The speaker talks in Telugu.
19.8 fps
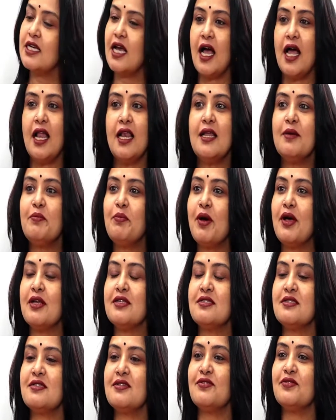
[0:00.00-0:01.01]
చాలా
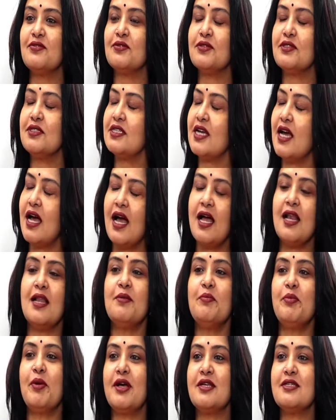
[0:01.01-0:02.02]
పాజిటివ్ చాలా
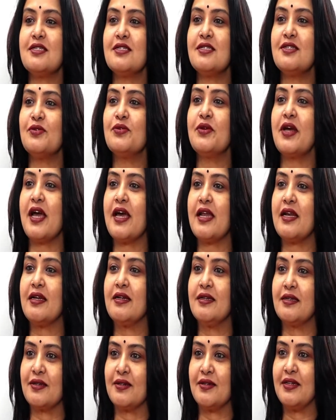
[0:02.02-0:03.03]
పాజిటివ్
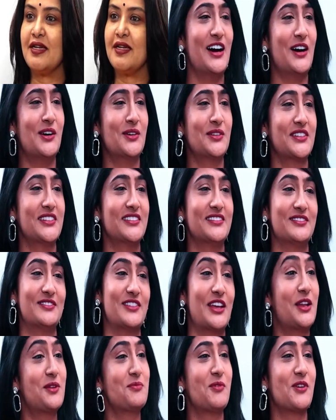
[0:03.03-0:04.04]
క్యారెక్టర్ అవును
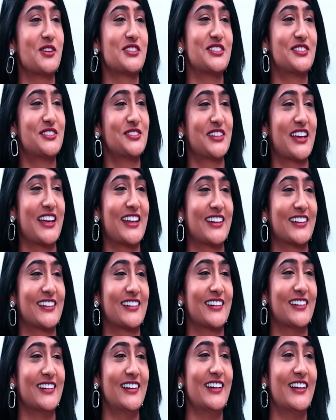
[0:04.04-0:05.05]
వెరీ పాజిటివ్
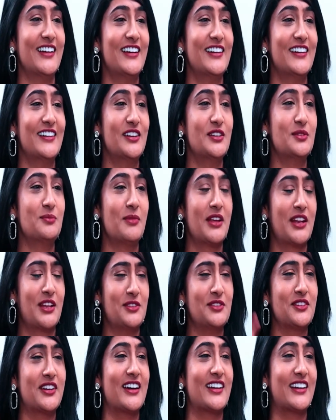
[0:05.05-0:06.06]
క్యారెక్టర్ మరి
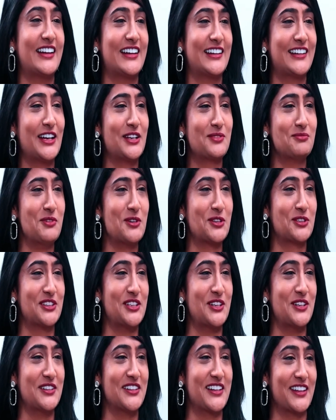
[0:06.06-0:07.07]
ఎందుకు ఆ రెడ్ లైట్
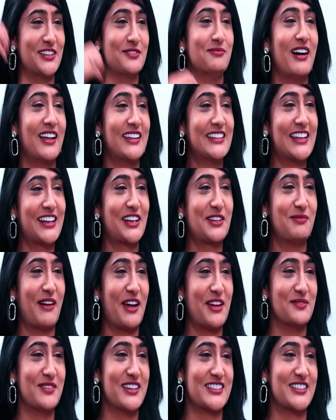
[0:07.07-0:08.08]
మోగుతూ ఉంటుంది మా అందరికి
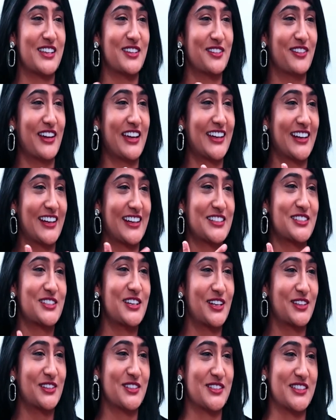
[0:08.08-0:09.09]
భయం వేస్తుంది వెంకటేష్
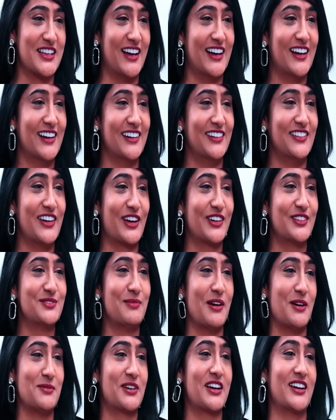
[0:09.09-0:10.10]
గారితో సహా వరుణ్
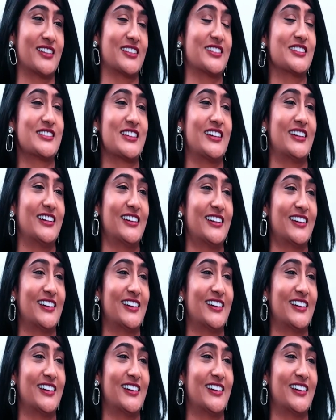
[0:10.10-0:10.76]
బాబు గారితో సహా